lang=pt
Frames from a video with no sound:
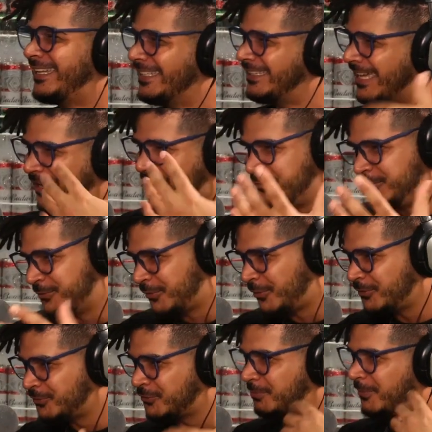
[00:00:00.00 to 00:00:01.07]
lidar com
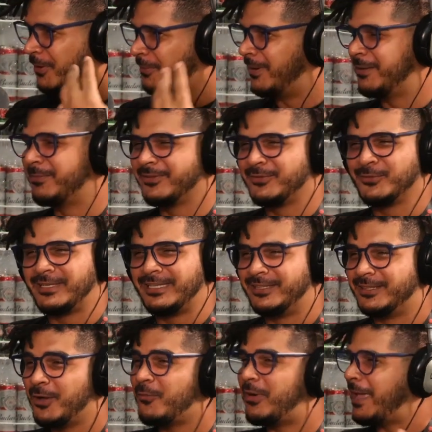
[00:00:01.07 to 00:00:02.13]
todos os problemas do que
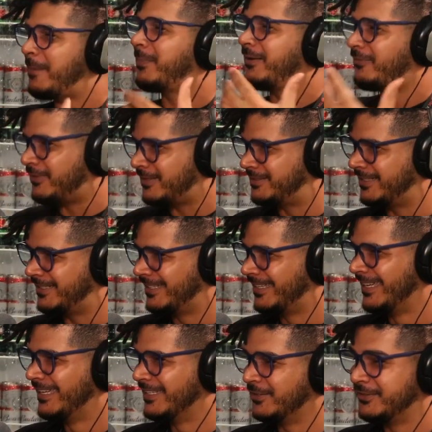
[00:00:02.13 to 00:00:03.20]
não é para fazer.
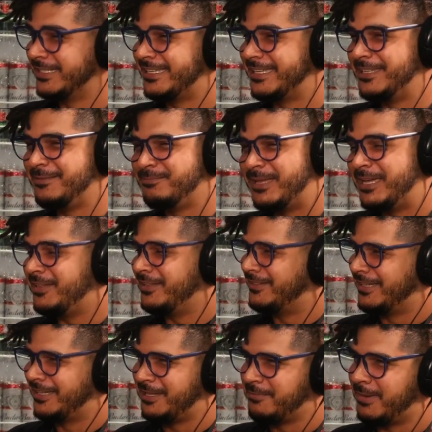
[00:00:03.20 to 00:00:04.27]
É. Eu tenho que,
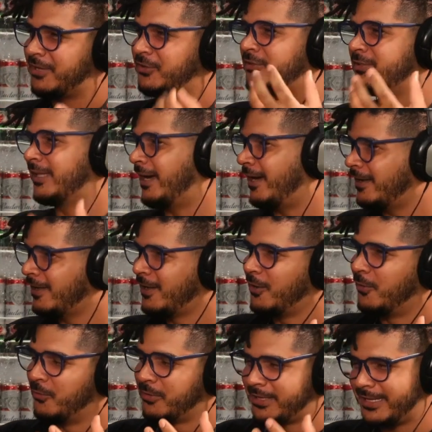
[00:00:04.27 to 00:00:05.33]
tenho que imaginar
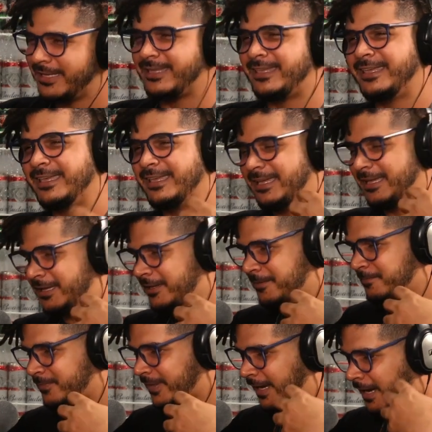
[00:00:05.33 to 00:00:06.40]
o que, que
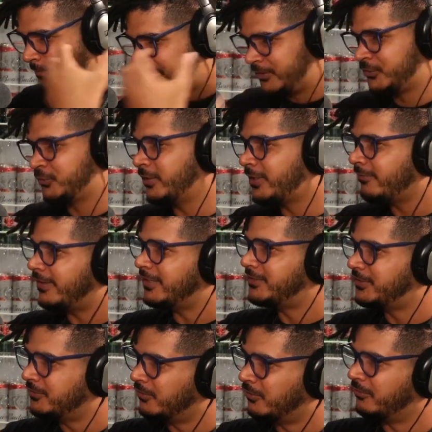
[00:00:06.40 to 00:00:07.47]
a pessoa que vai
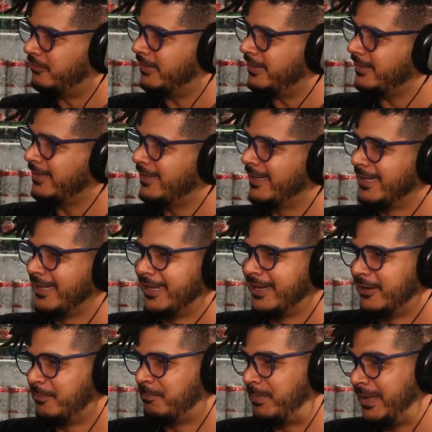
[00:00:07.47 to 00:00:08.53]
desenvolver é.
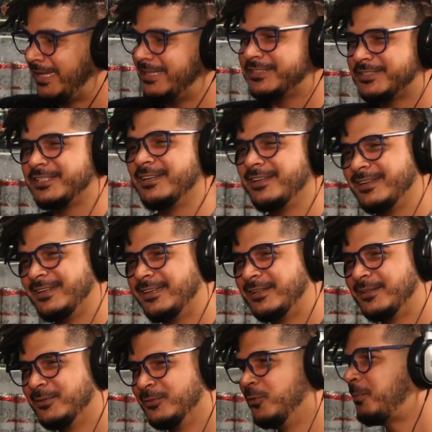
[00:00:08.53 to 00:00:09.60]
pensa
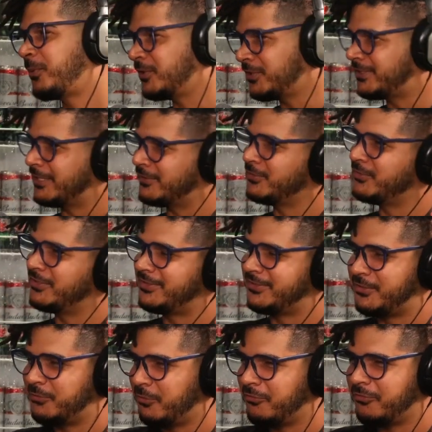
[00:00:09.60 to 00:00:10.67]
no processo de
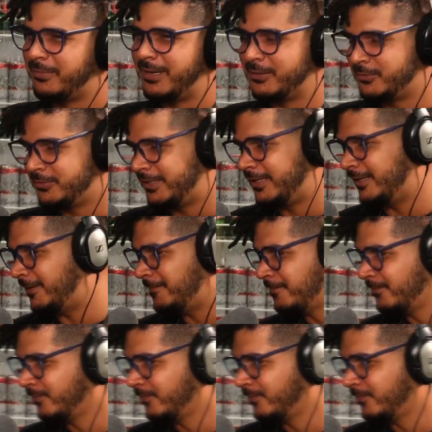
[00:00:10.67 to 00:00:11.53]
desenvolvimento dele.